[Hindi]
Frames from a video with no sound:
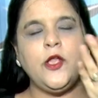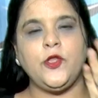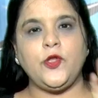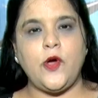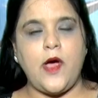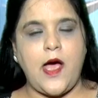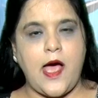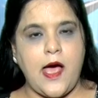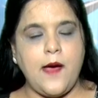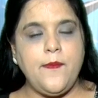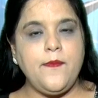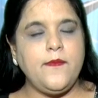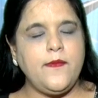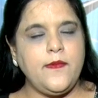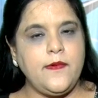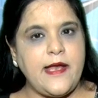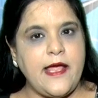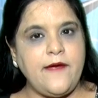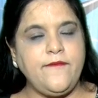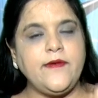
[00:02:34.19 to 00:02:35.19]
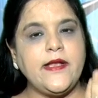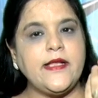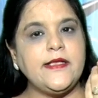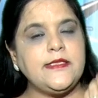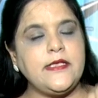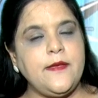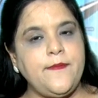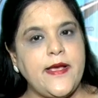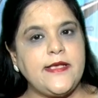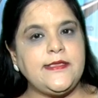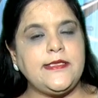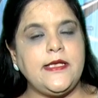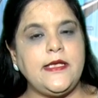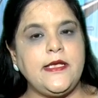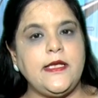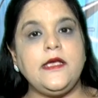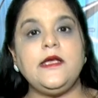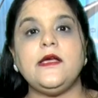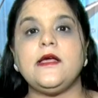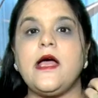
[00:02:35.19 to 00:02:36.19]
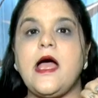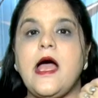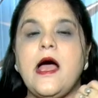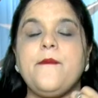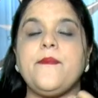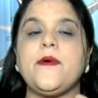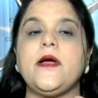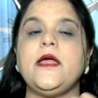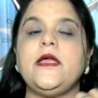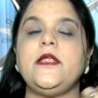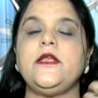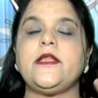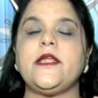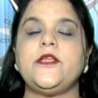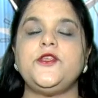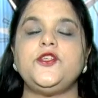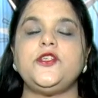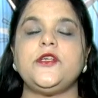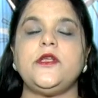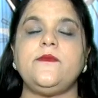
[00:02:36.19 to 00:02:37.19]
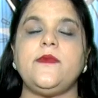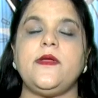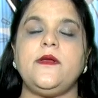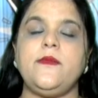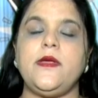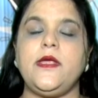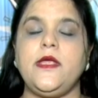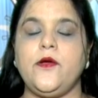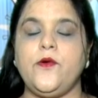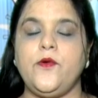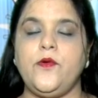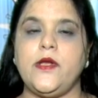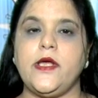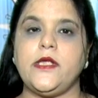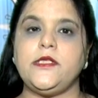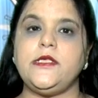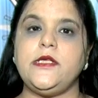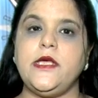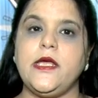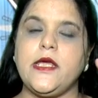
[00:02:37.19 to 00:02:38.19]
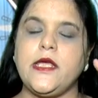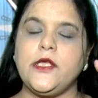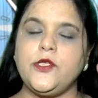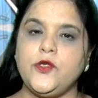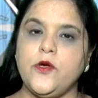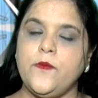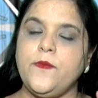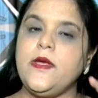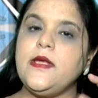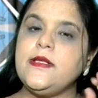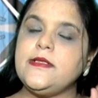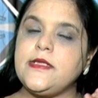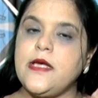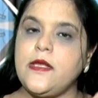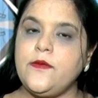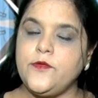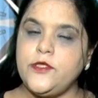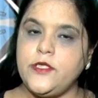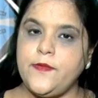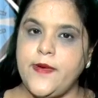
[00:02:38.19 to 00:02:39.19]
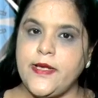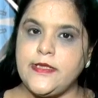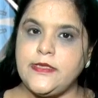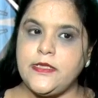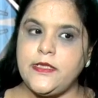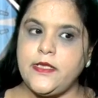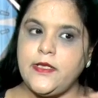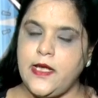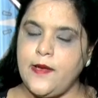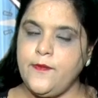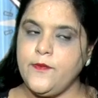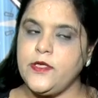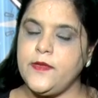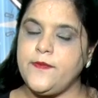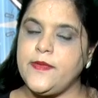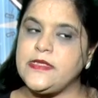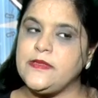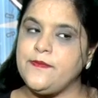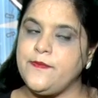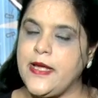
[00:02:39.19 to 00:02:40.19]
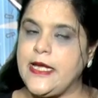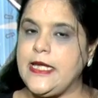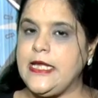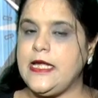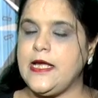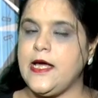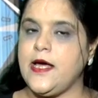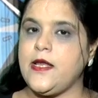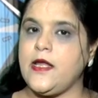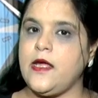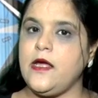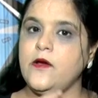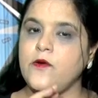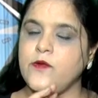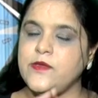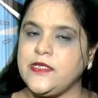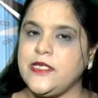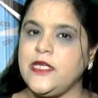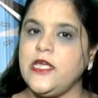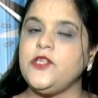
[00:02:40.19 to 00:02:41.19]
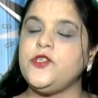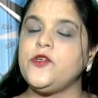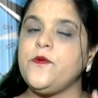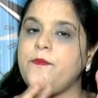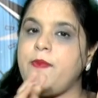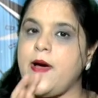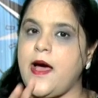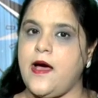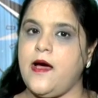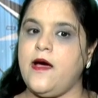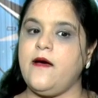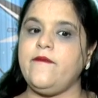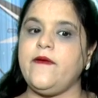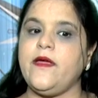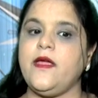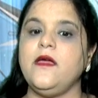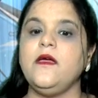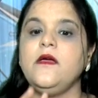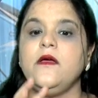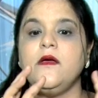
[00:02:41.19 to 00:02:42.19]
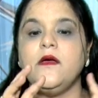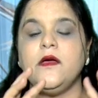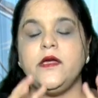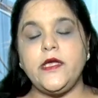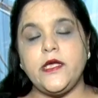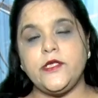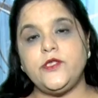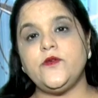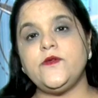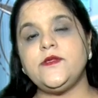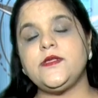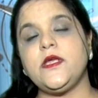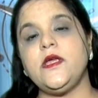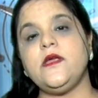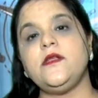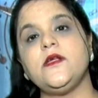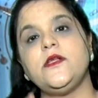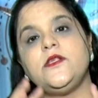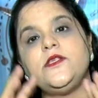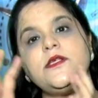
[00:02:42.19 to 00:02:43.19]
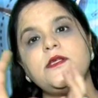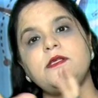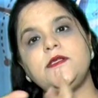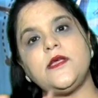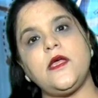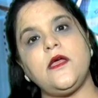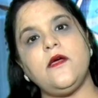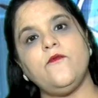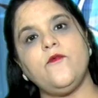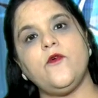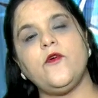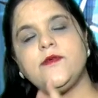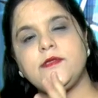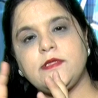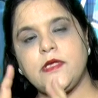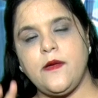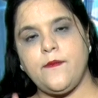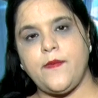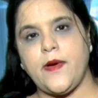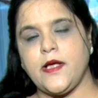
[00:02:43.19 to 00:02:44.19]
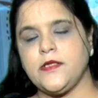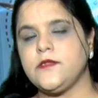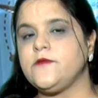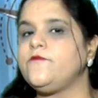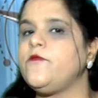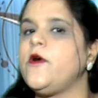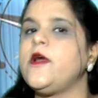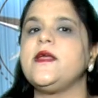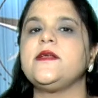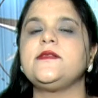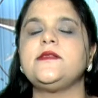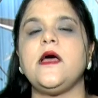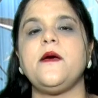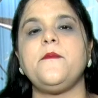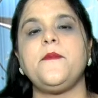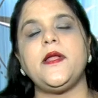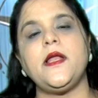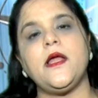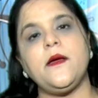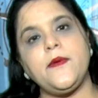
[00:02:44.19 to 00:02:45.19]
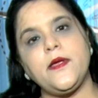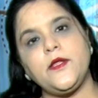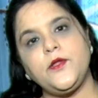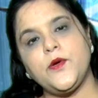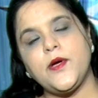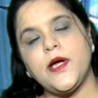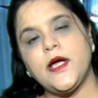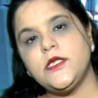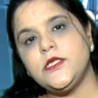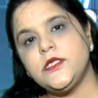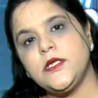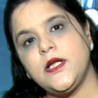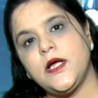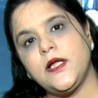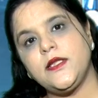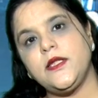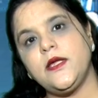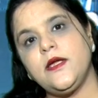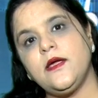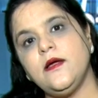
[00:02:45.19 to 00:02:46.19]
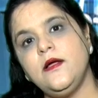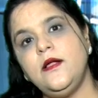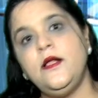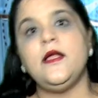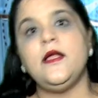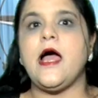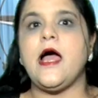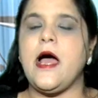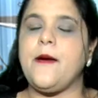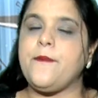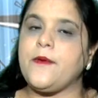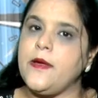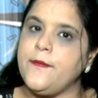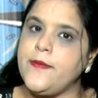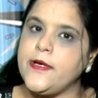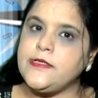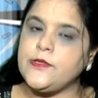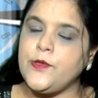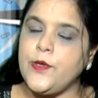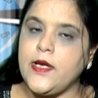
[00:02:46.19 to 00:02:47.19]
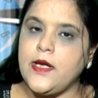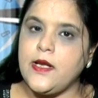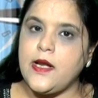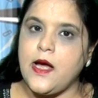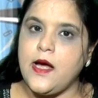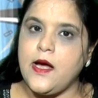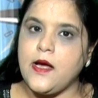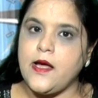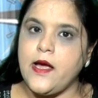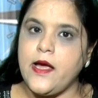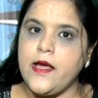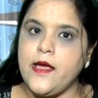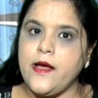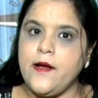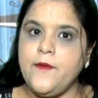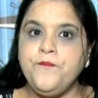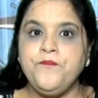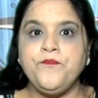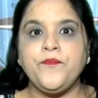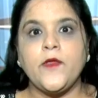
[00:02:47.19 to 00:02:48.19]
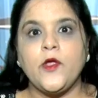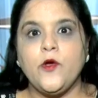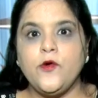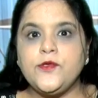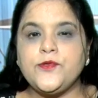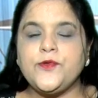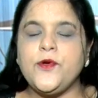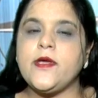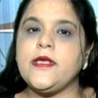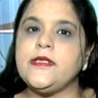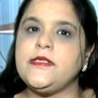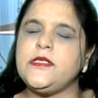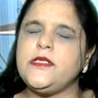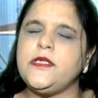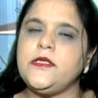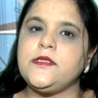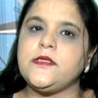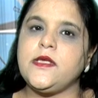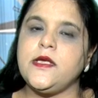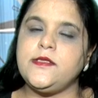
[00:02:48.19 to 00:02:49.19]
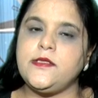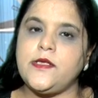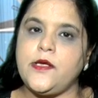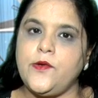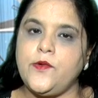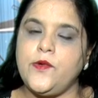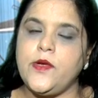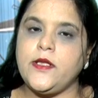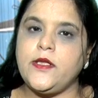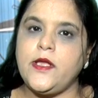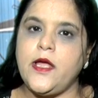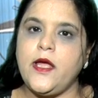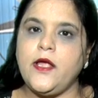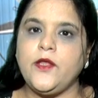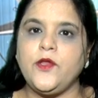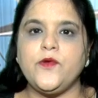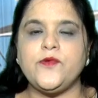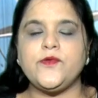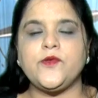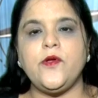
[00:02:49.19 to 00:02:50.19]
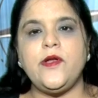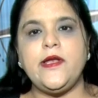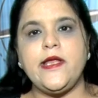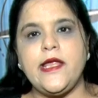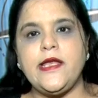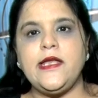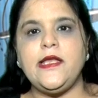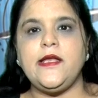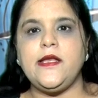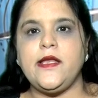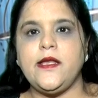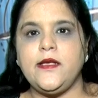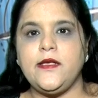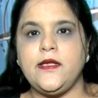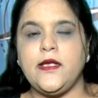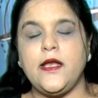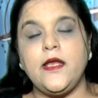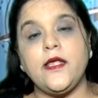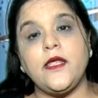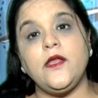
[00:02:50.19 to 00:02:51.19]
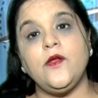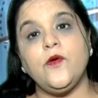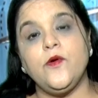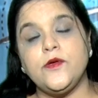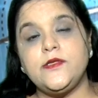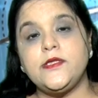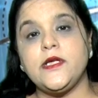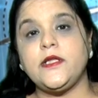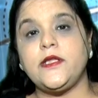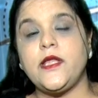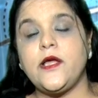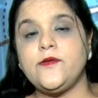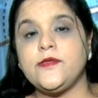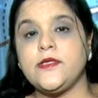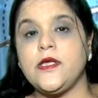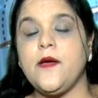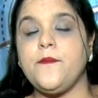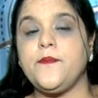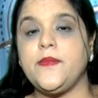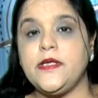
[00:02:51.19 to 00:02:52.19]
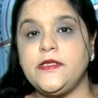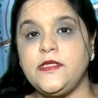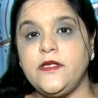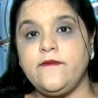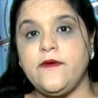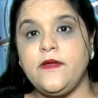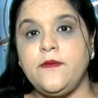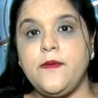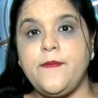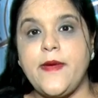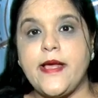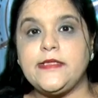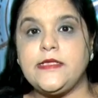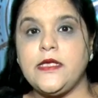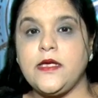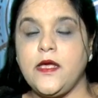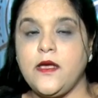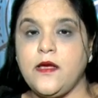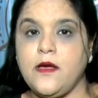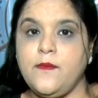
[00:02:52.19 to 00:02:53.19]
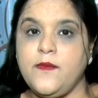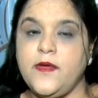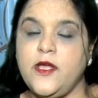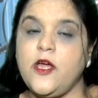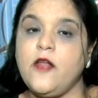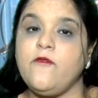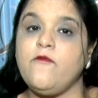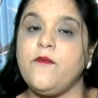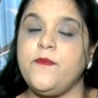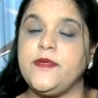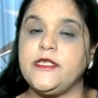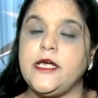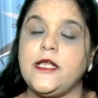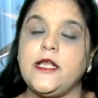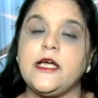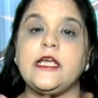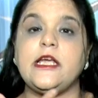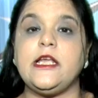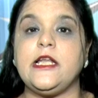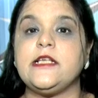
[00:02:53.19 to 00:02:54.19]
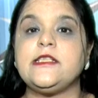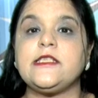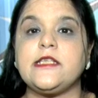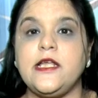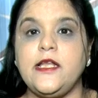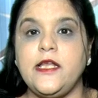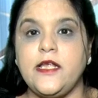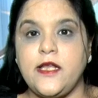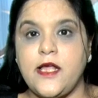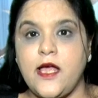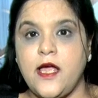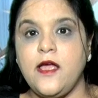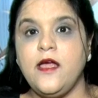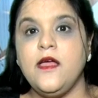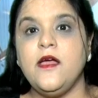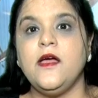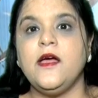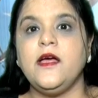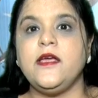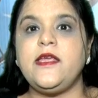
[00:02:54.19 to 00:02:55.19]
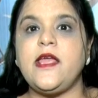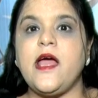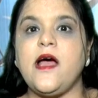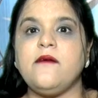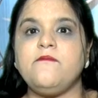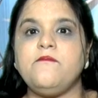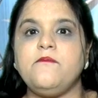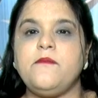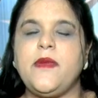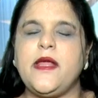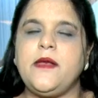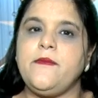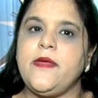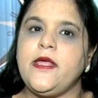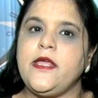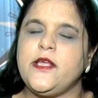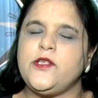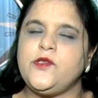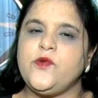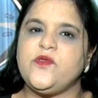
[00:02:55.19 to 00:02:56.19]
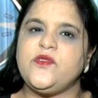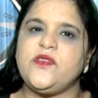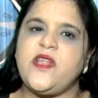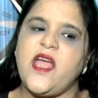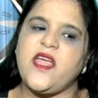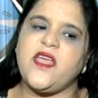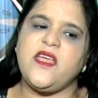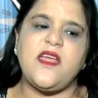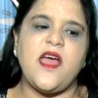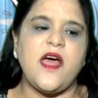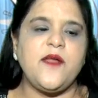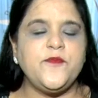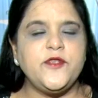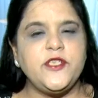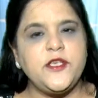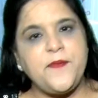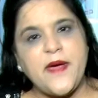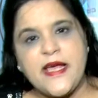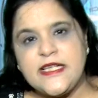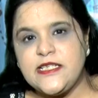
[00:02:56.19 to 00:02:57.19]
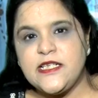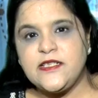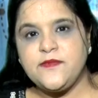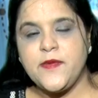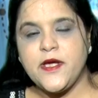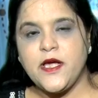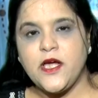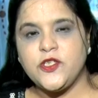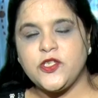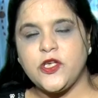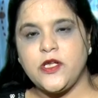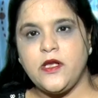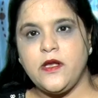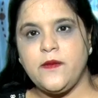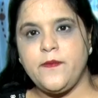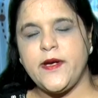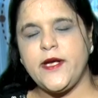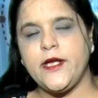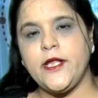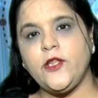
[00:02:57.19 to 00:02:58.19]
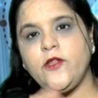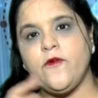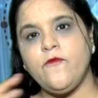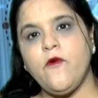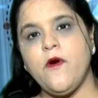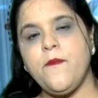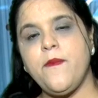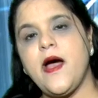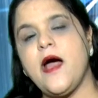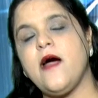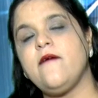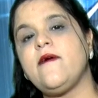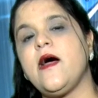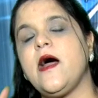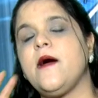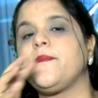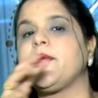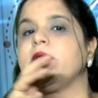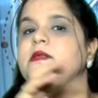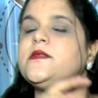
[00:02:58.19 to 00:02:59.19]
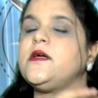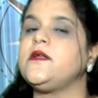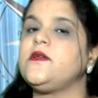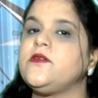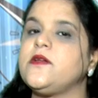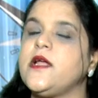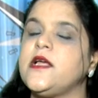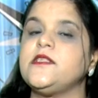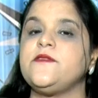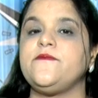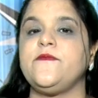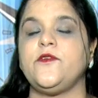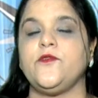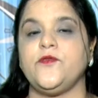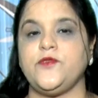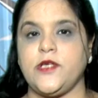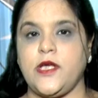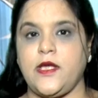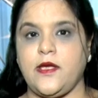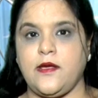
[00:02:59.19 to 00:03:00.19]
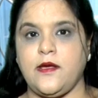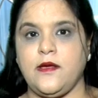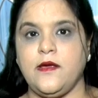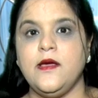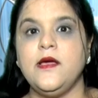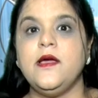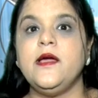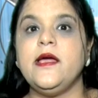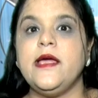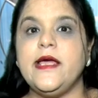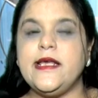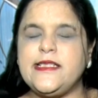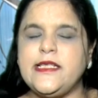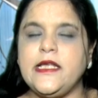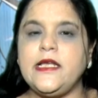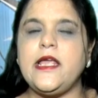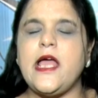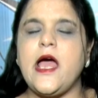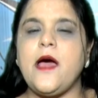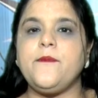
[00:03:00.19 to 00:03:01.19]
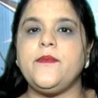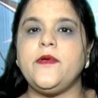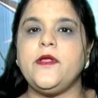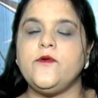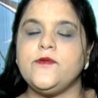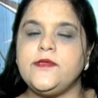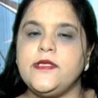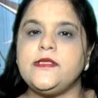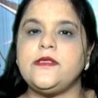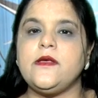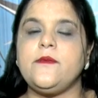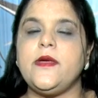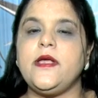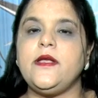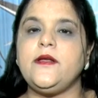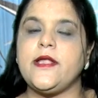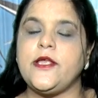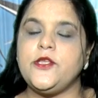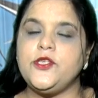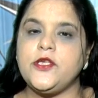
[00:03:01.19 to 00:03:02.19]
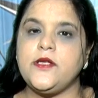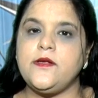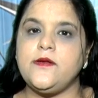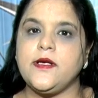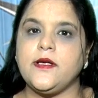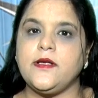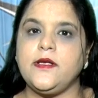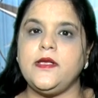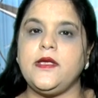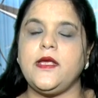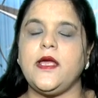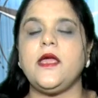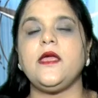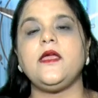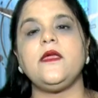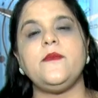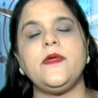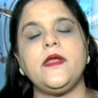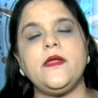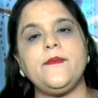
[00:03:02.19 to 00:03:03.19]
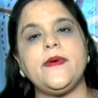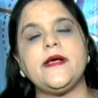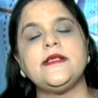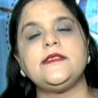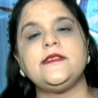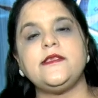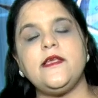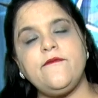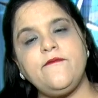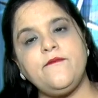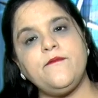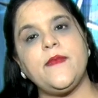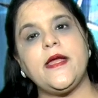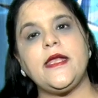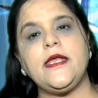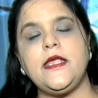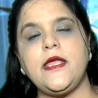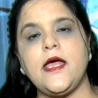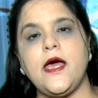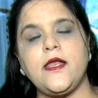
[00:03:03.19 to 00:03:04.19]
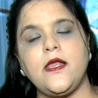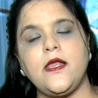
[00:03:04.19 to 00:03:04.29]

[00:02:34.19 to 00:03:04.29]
तो आप लेफ्ट हैंड से पैसे लें आपका इंटेंशन मन में ये होना चाहिए कि जो भी इंसान मुझे पैसे दे रहा है मेरे पास मनी आ रहा है उसकी जो भाव है या जो उसकी एनर्जीज़ हैं वो उसके पास फॉर एग्ज़ाम्पल आप एक दुकान चलाते हैं आपके पास कोई ग्राहक आया उसको किसी चीज़ की ज़रूरत है तो उसको लेनी लेनी है लेकिन हो सकता है उसके अपने जीवन में पैसे की कमी है और वो बेचारा किलस के ले रहा है या मन में ये सोच रहा है कि यार मुझे पैसे इसमें खर्च करने पड़ रहे हैं तो वो भाव आपके साथ ट्रांसफ़र हो जाएंगे इसीलिए आपने उसी समय इंटेंशन रखनी है कि मेरे पास सिर्फ मनी आ